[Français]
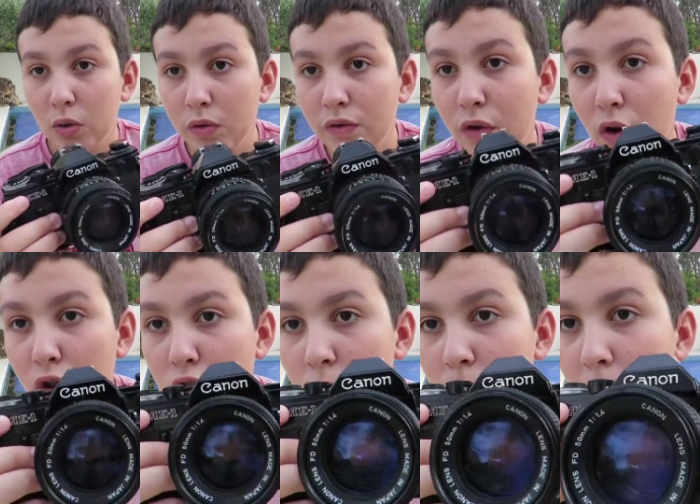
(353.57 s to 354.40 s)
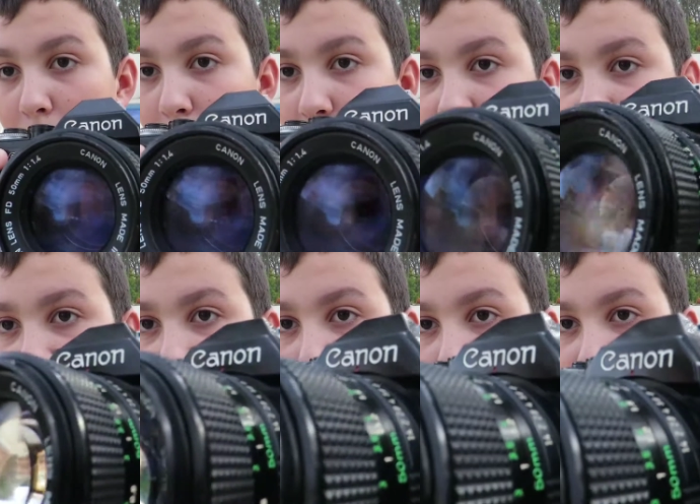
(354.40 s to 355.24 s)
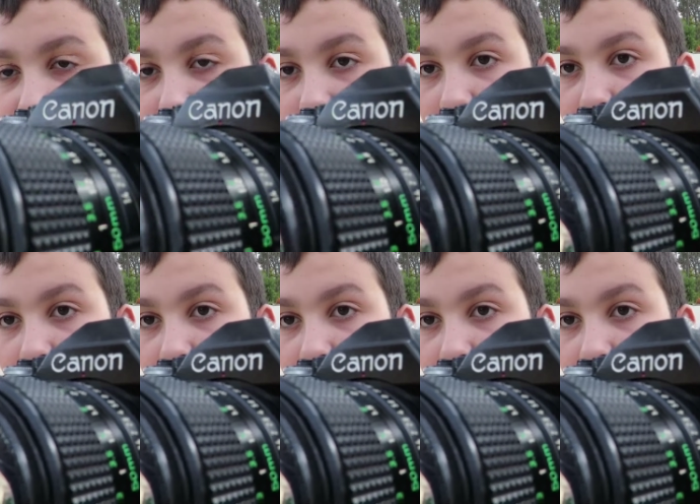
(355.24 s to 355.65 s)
Donc franchement, mais regardez-moi ça.